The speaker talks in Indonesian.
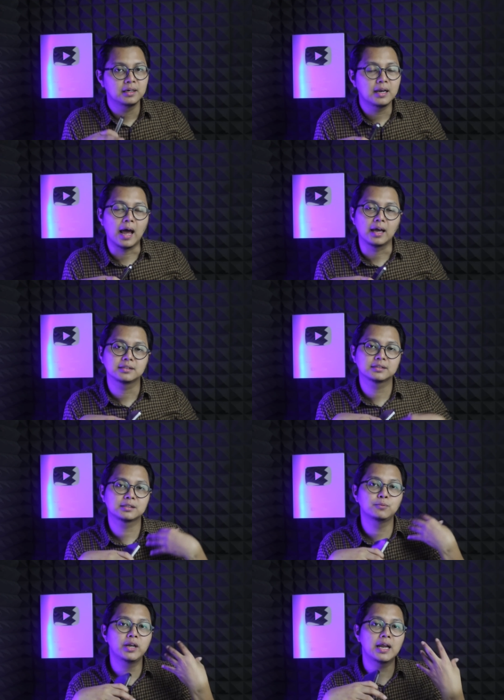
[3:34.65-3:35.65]
Nah,
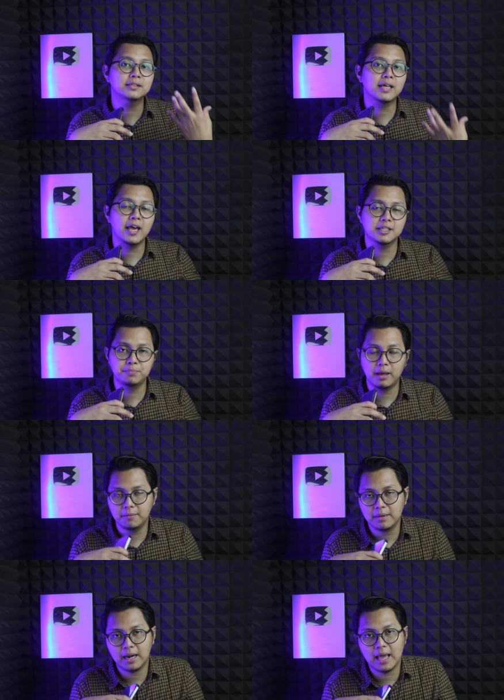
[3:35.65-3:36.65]
kemudian saya
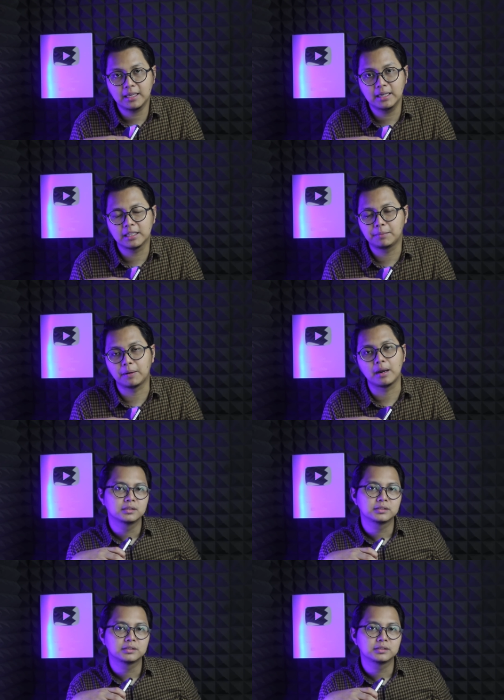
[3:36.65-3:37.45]
eksperimen lagi nih teman-teman.